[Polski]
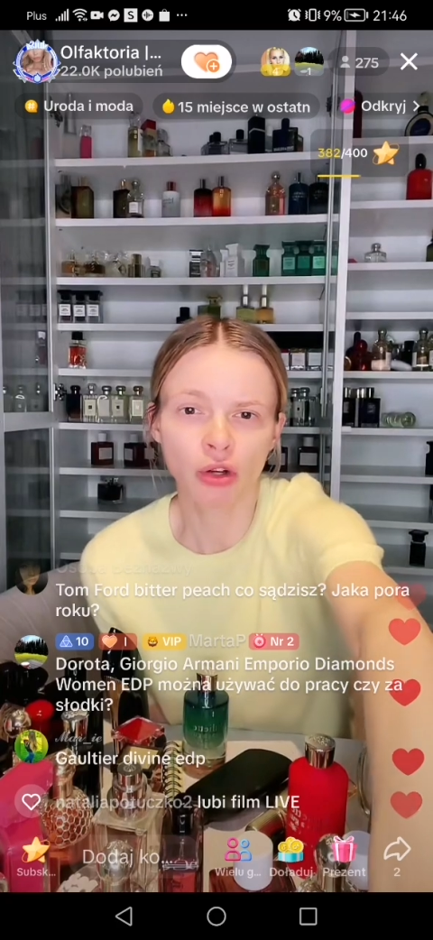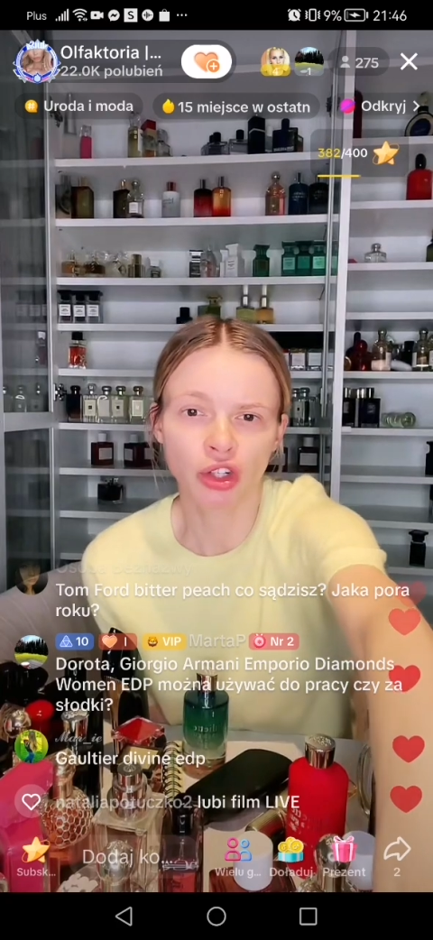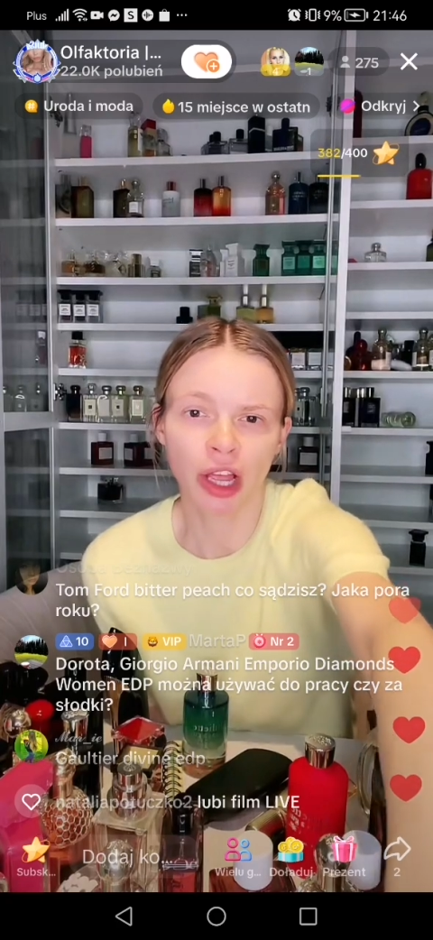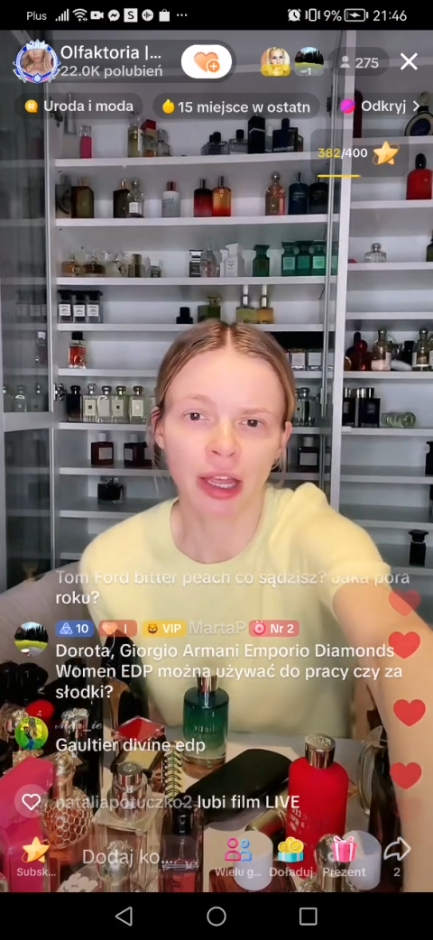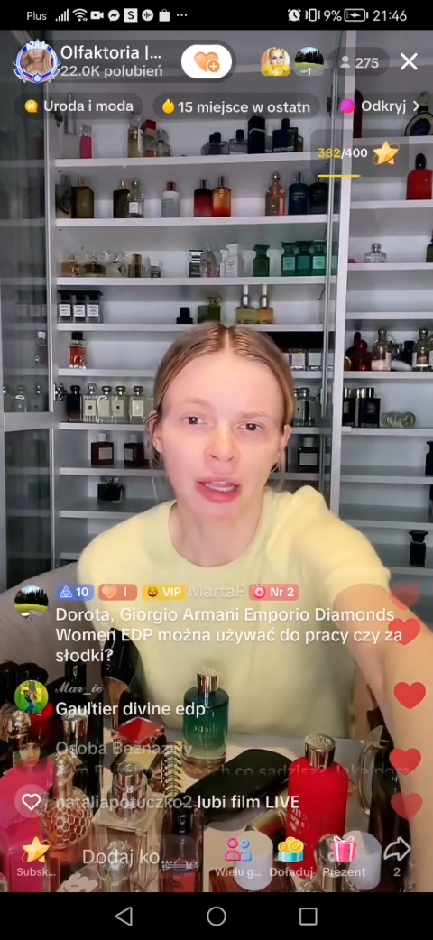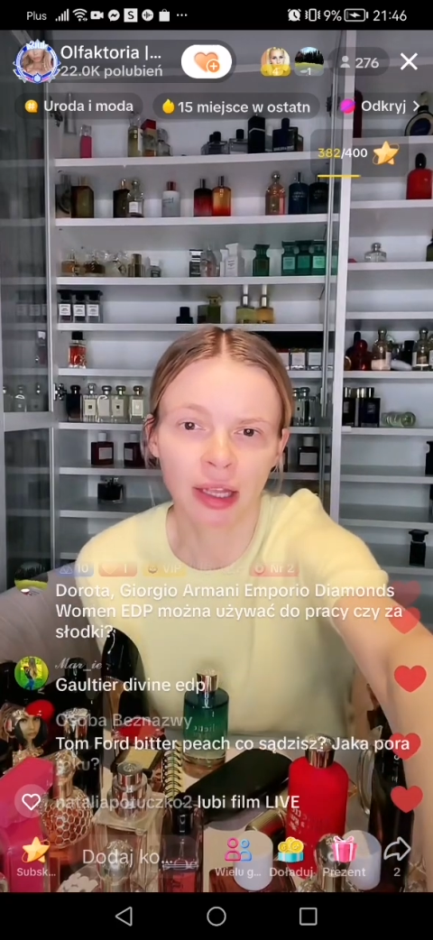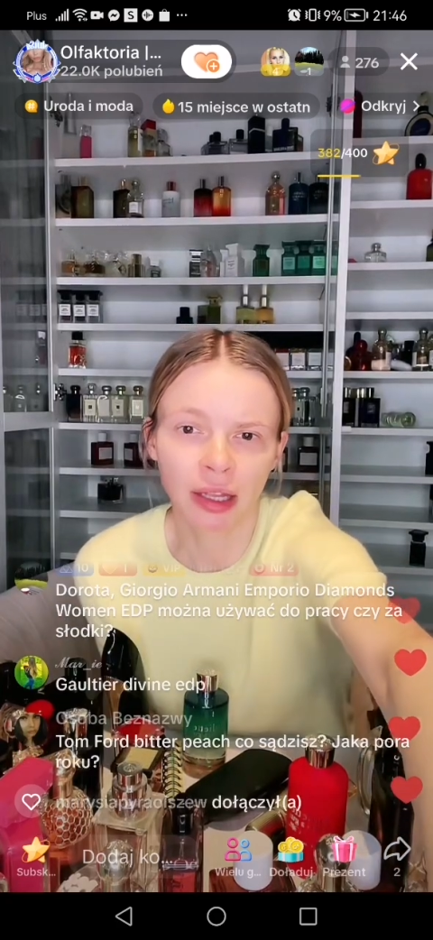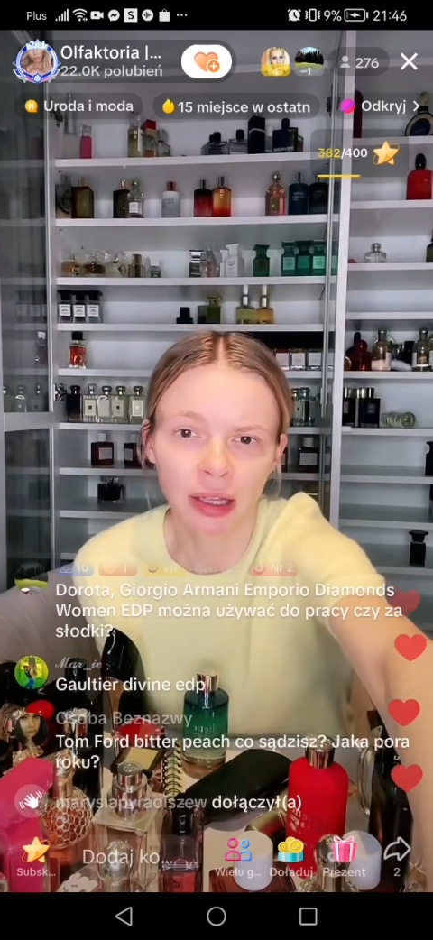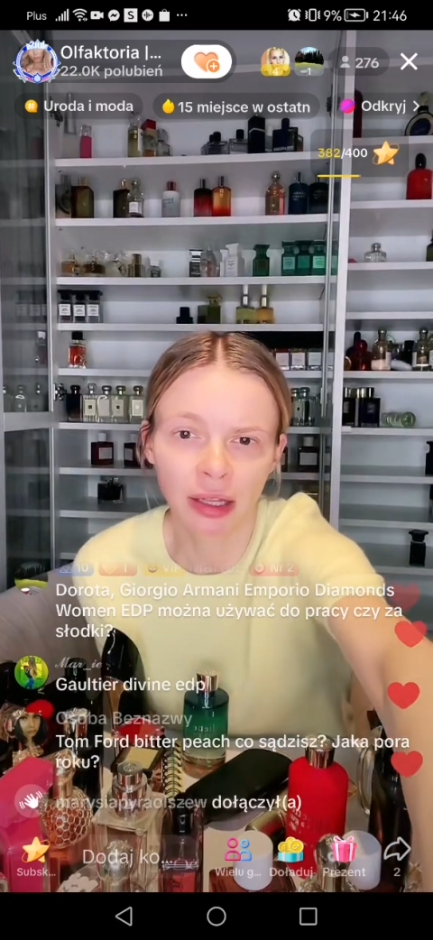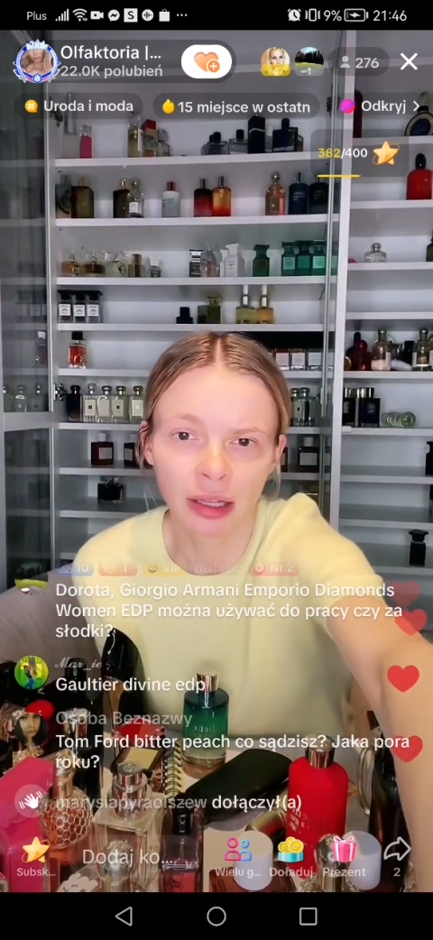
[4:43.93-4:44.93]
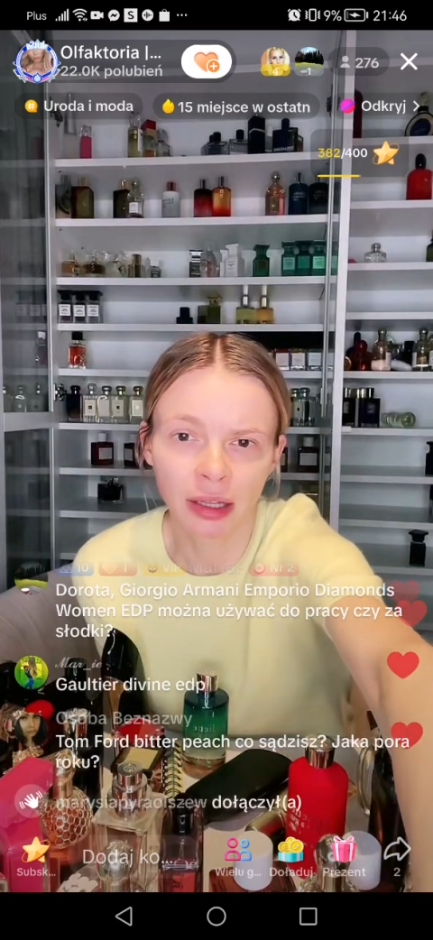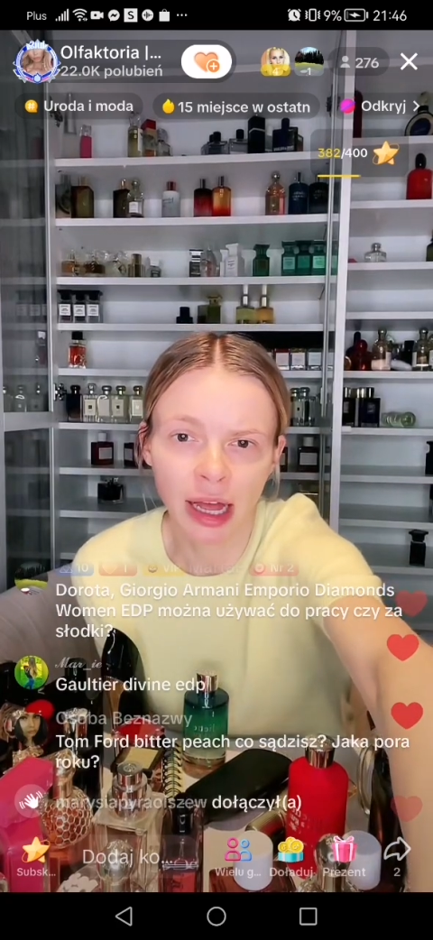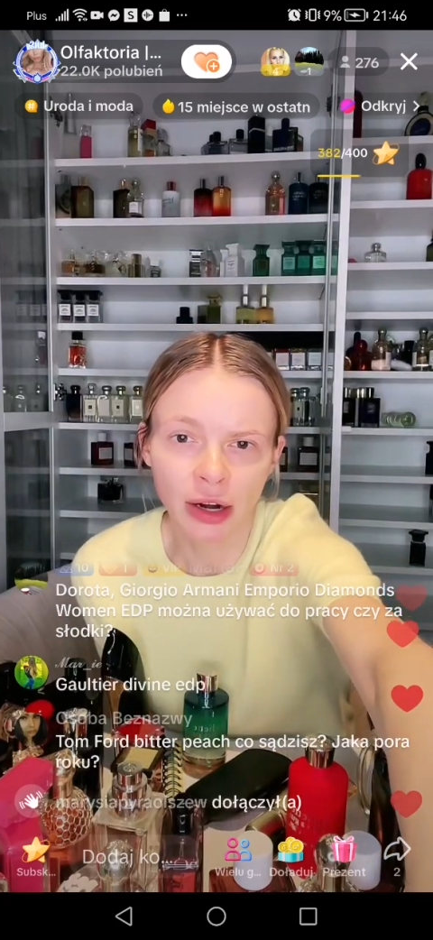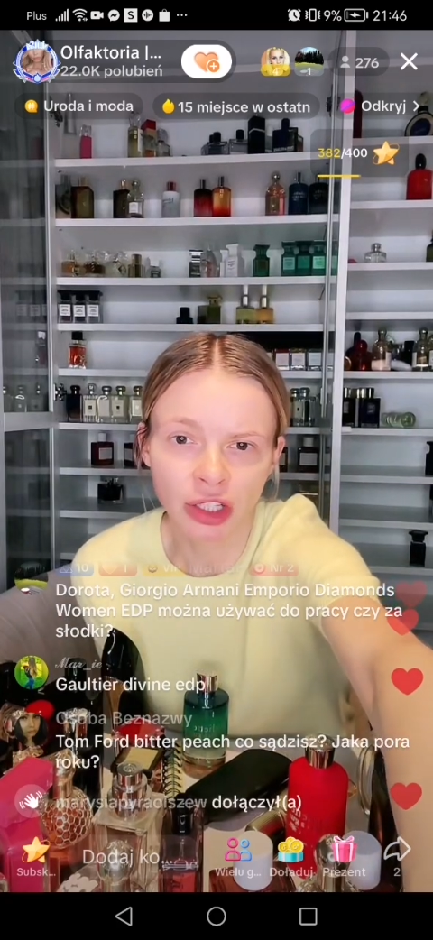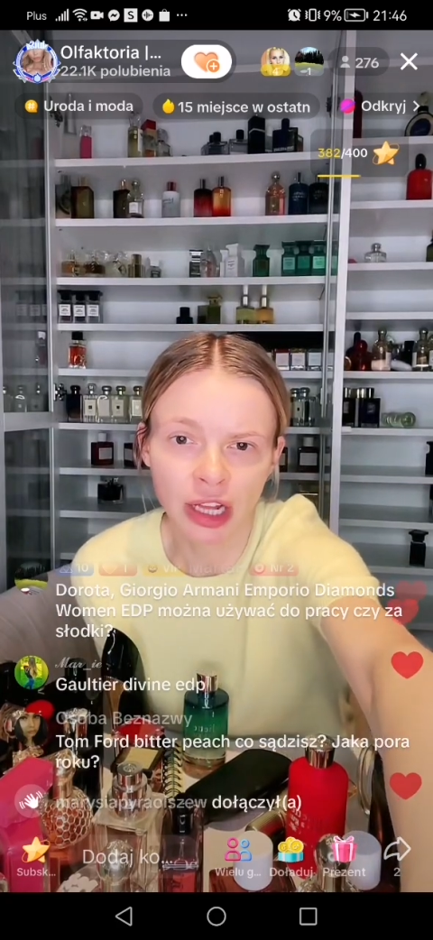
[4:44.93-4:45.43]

O Boże, e, e,